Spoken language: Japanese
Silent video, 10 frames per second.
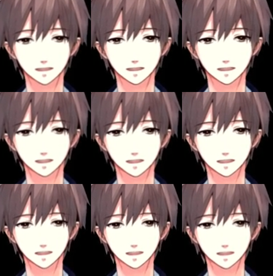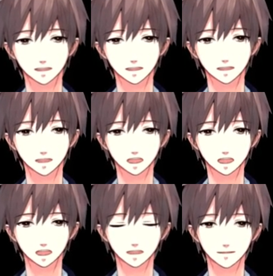上手な使い方だとか、
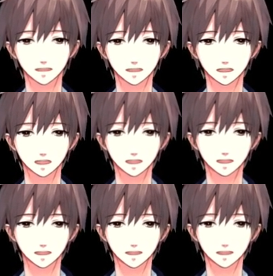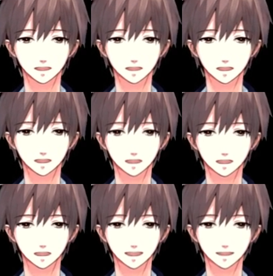Facebook 通販だとか、
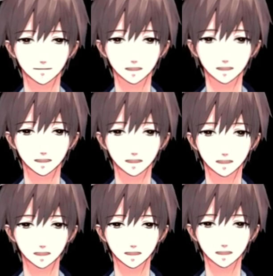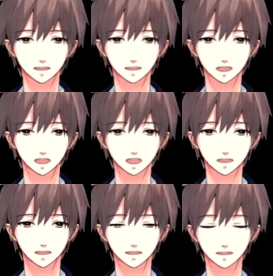あソーシャルメディアがたくさんあ
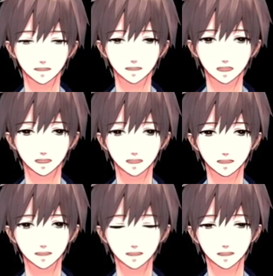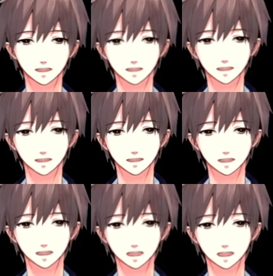りますから、えそんなものを
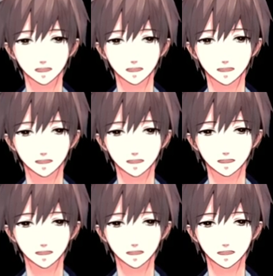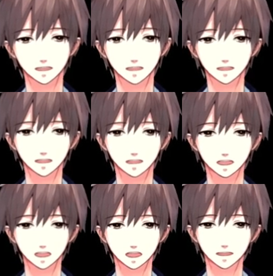カレンダーに、入れとく
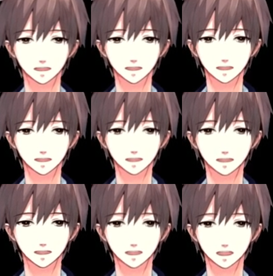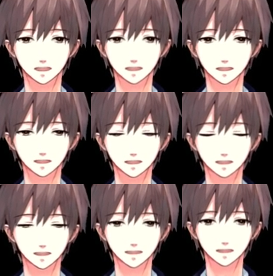ことによって、え集
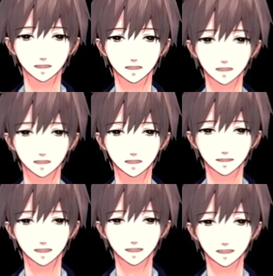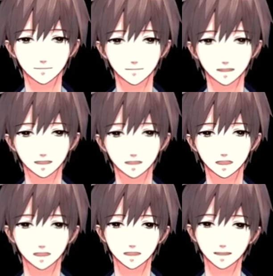客の一つの
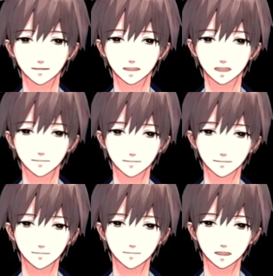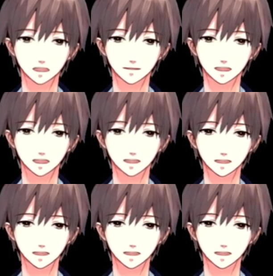種になるのではないでしょうかと。